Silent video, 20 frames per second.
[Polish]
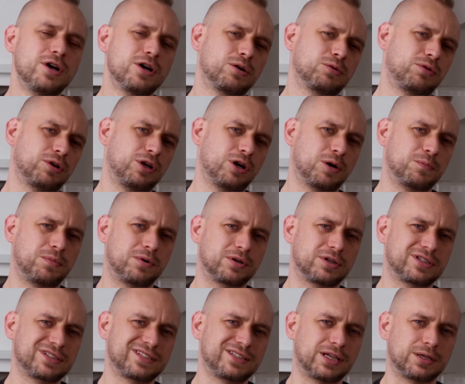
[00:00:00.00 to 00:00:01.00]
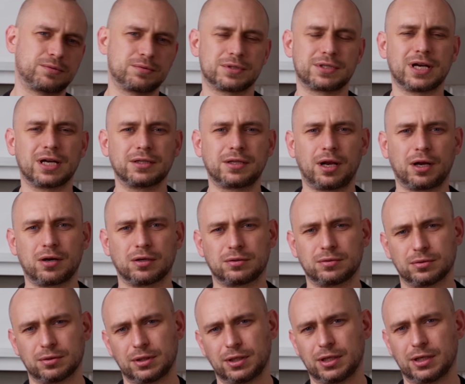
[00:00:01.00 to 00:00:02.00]
który obok steku z
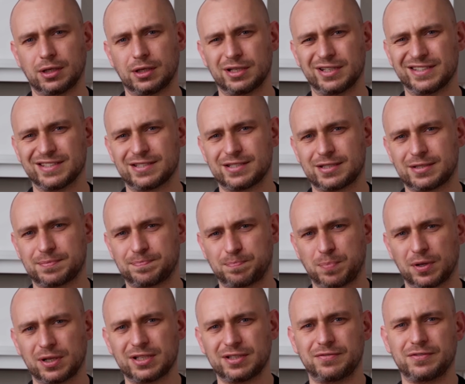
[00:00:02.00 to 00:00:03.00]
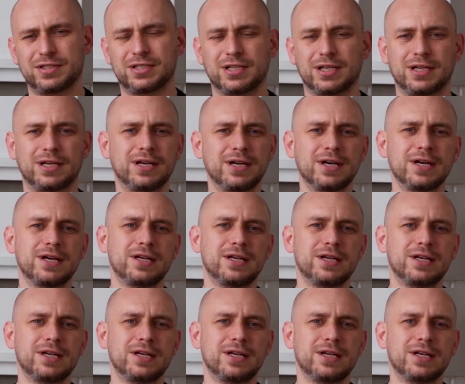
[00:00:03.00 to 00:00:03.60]
antrykotu i z polędwicy